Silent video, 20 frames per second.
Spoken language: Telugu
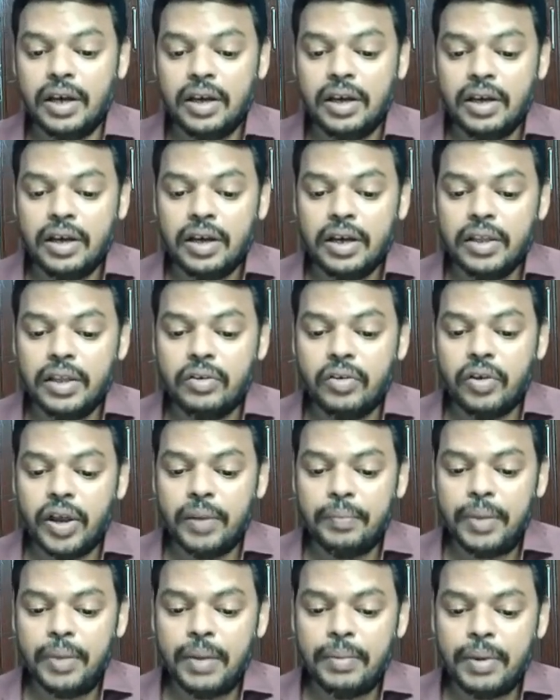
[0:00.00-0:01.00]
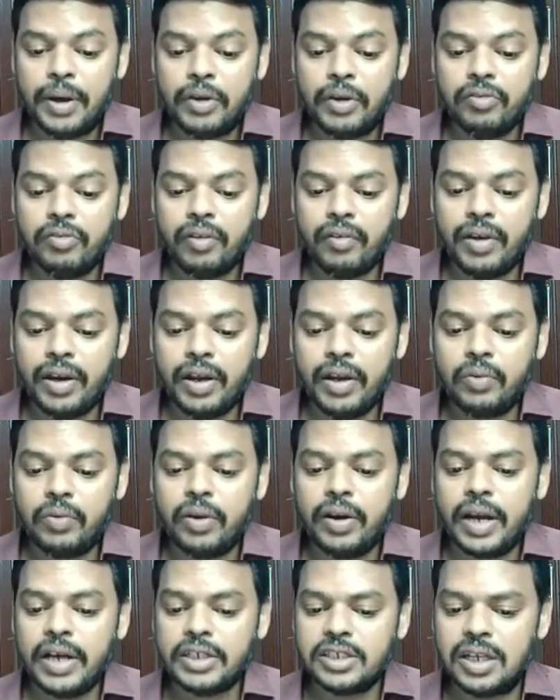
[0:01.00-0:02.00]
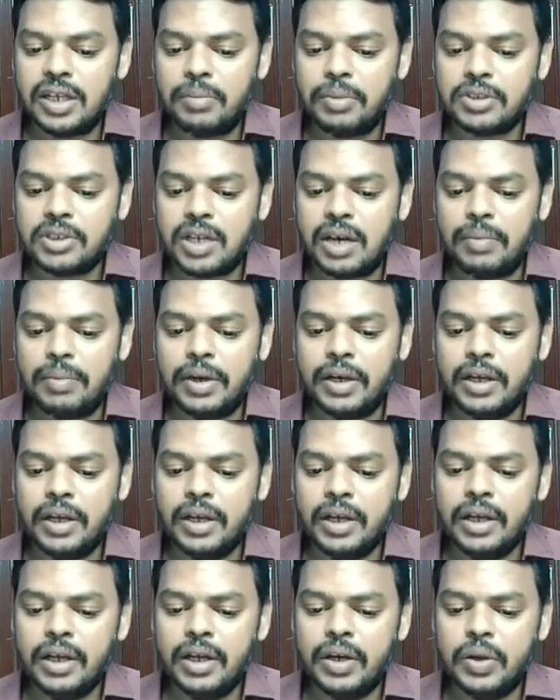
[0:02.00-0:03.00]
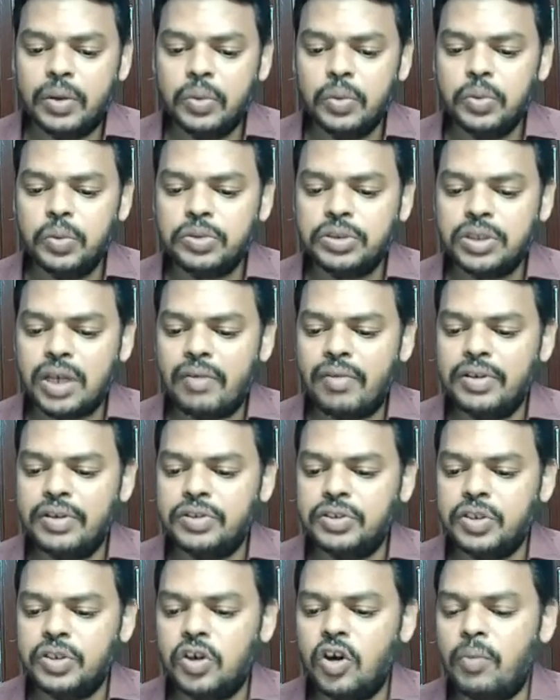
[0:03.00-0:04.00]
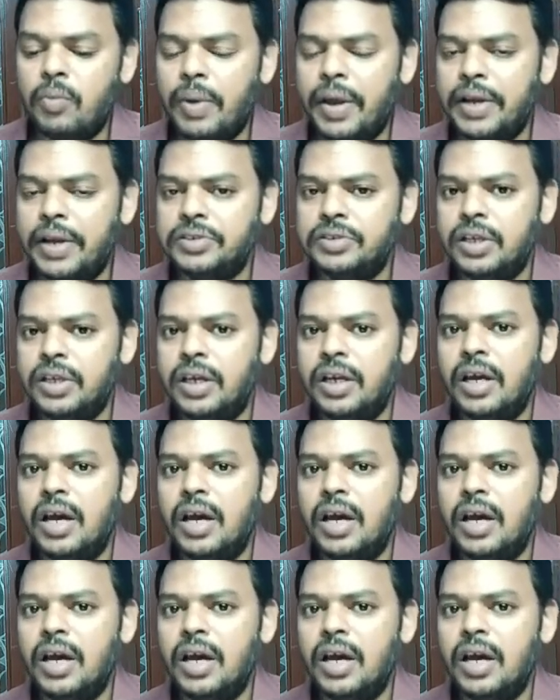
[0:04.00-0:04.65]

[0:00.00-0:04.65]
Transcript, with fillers: ఇదిగోండి పీ బై క్యూ ఇవన్నీ కూడా రేషనల్ నెంబర్స్ కాబట్టి ఈ టూ సెవెన్ జీరో మైనస్ త్రీ